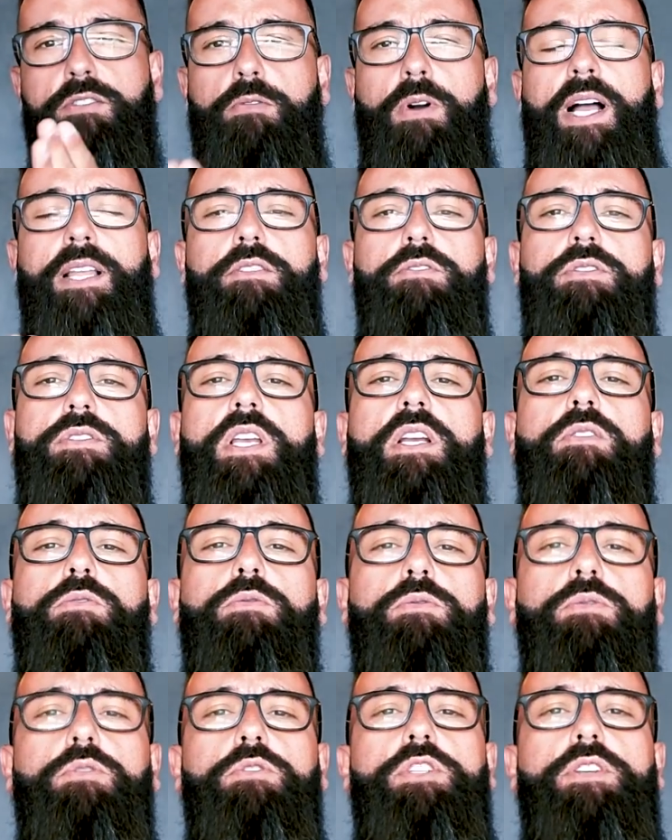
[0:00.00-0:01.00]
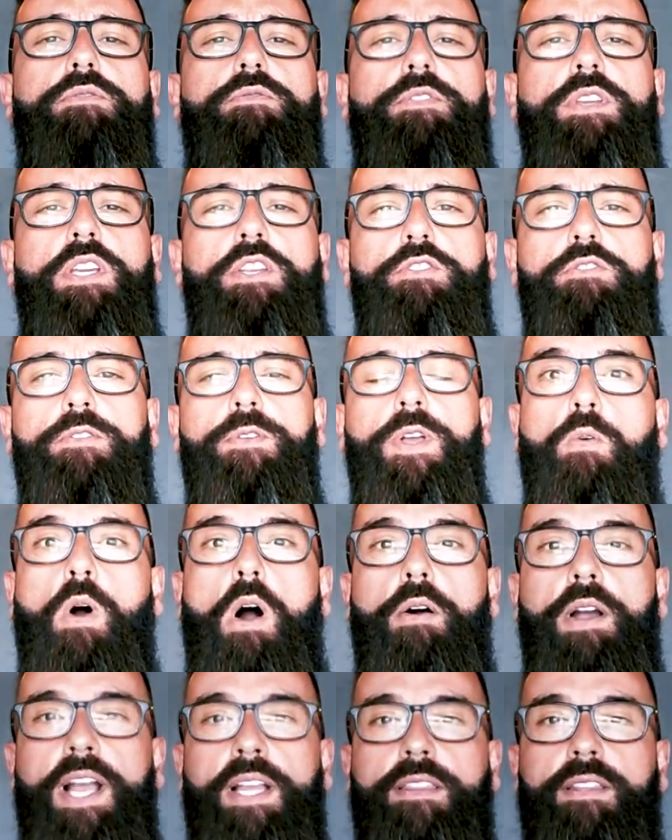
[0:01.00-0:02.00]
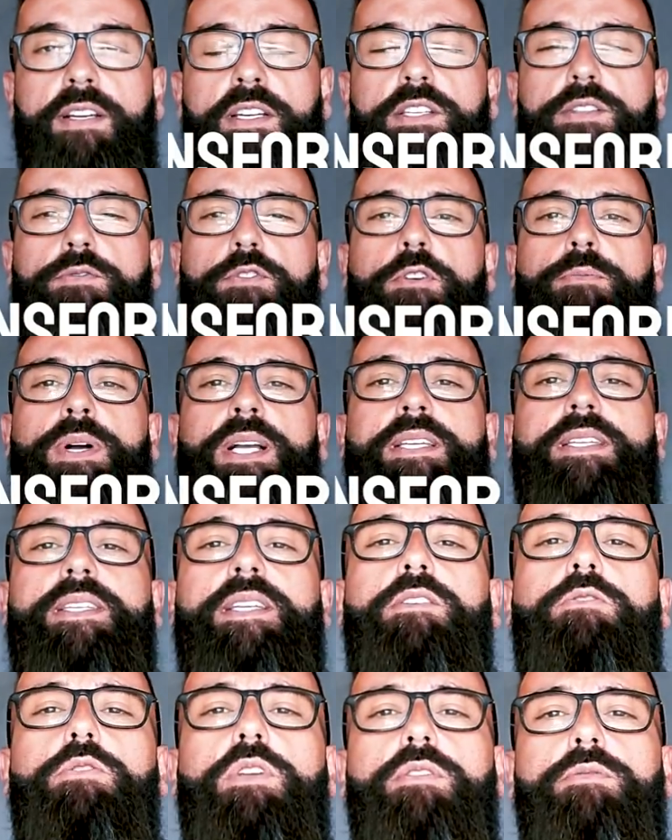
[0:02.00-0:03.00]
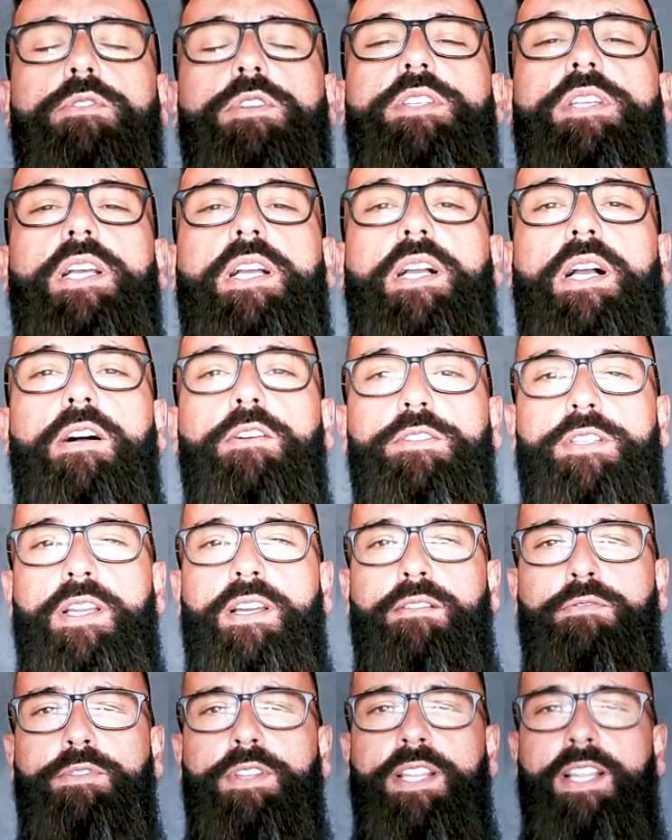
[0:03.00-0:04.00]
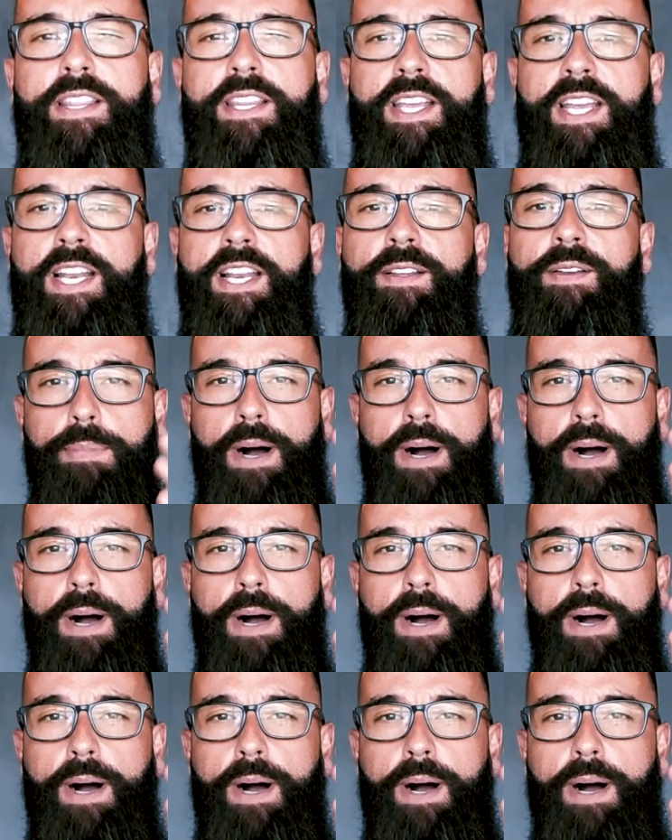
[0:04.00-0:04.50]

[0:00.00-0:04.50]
4 segundos de vídeo qual é a transformação que você causa na vida dele.